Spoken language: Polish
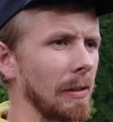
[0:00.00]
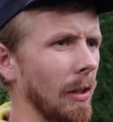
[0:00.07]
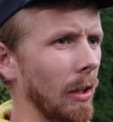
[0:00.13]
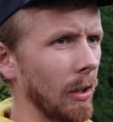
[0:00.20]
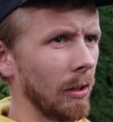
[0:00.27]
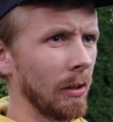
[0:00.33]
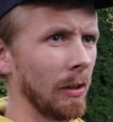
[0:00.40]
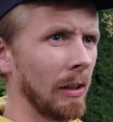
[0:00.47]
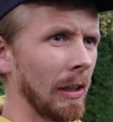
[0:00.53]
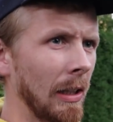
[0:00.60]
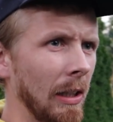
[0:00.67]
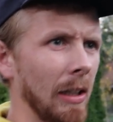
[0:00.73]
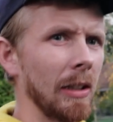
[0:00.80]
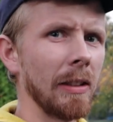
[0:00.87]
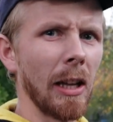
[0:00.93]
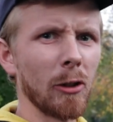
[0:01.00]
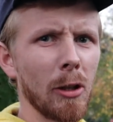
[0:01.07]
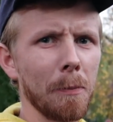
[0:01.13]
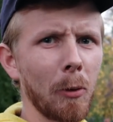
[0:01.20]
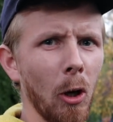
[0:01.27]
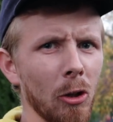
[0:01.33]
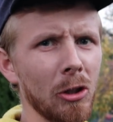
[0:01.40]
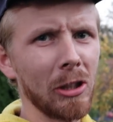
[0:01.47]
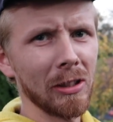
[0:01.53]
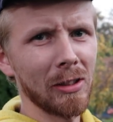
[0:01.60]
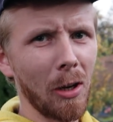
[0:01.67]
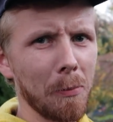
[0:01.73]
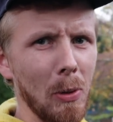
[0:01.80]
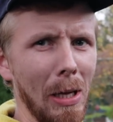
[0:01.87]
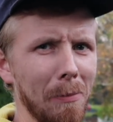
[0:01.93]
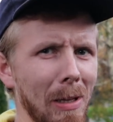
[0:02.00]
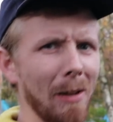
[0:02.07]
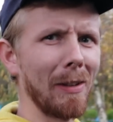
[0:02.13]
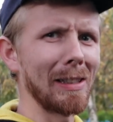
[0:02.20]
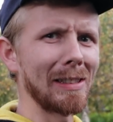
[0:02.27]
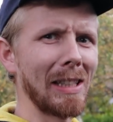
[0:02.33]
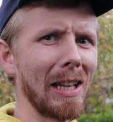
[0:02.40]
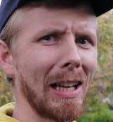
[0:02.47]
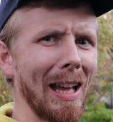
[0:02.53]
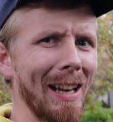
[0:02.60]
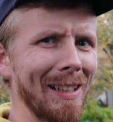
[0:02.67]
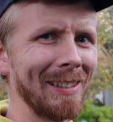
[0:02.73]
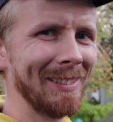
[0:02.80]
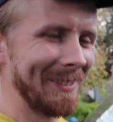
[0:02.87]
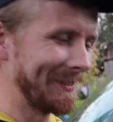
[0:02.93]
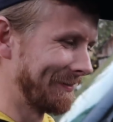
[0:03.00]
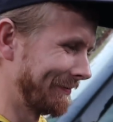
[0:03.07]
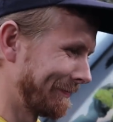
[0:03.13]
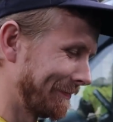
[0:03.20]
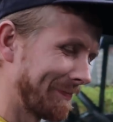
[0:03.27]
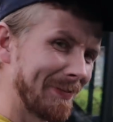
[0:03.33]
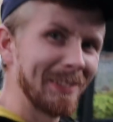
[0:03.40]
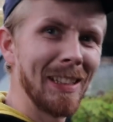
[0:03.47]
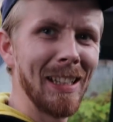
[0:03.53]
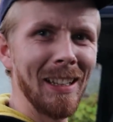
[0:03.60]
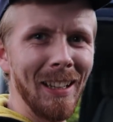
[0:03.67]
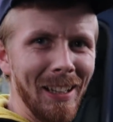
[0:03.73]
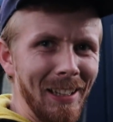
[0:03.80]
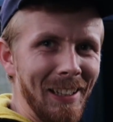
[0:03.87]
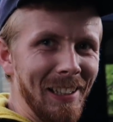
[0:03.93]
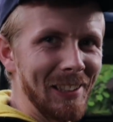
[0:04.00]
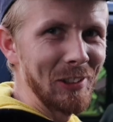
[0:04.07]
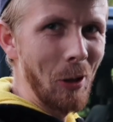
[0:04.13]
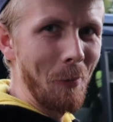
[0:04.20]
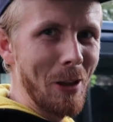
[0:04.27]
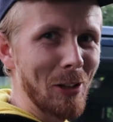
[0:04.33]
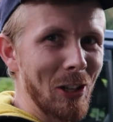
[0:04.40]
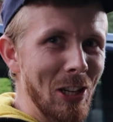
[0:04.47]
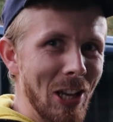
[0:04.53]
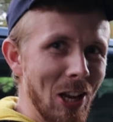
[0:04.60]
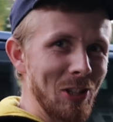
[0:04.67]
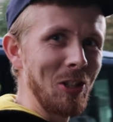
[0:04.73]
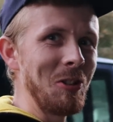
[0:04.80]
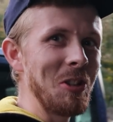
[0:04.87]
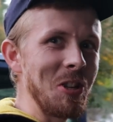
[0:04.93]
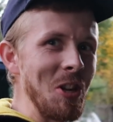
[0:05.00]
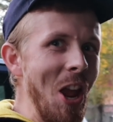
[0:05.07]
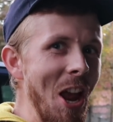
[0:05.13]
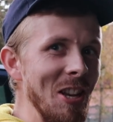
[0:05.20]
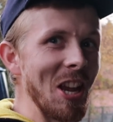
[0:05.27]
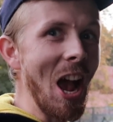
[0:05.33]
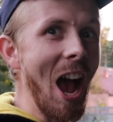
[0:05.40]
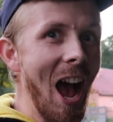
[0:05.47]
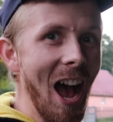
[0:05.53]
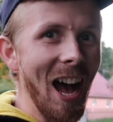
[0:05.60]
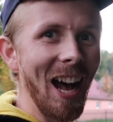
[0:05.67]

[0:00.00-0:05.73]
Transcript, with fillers: co. Na szybkości zrobiłem dla Was zegar do mierzenia ciśnienia,